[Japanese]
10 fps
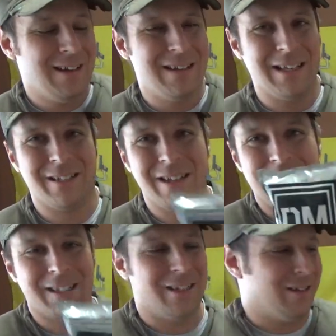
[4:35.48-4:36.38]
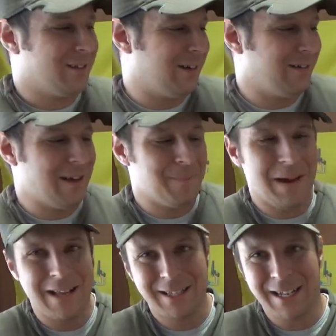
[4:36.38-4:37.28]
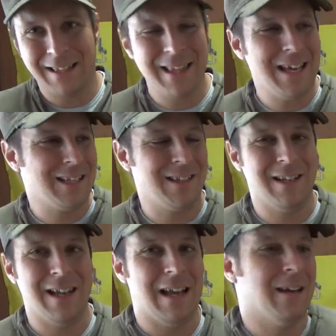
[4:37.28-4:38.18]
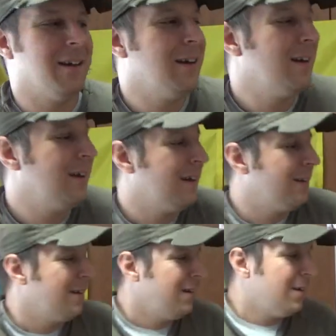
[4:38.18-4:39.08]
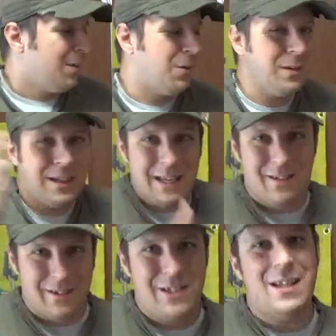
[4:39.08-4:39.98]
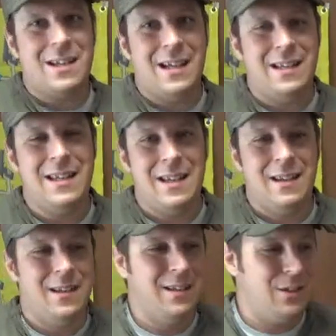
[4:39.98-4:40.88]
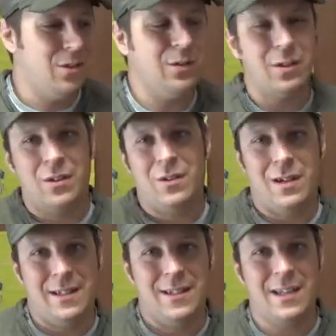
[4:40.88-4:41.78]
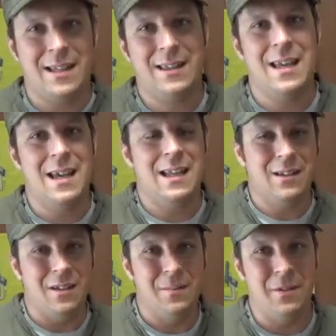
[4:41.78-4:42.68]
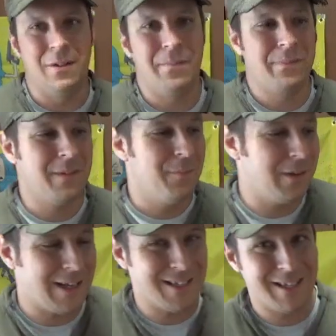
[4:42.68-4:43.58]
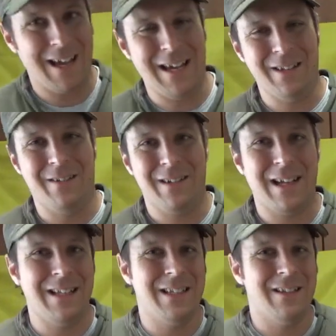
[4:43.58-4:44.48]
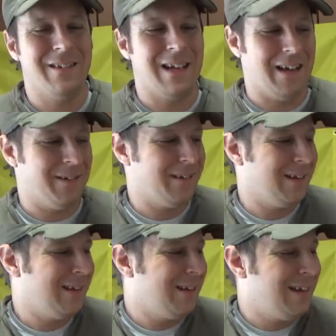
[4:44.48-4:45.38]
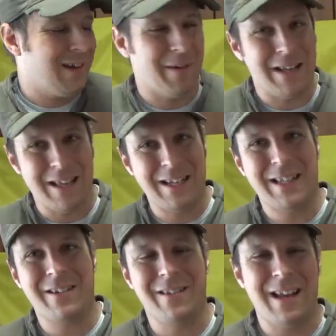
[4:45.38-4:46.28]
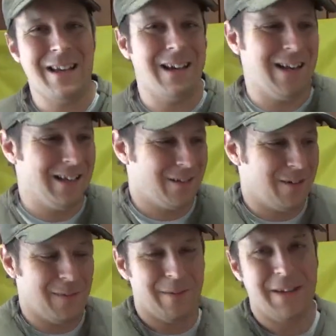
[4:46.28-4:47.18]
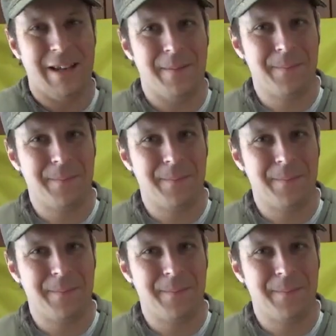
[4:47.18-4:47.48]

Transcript: 安いやつ。それをいっぱい使って、それで、本気の時間に上等のは使って、と、もう、無駄遣いの感じるが、あまりやりたくないから、そのままで。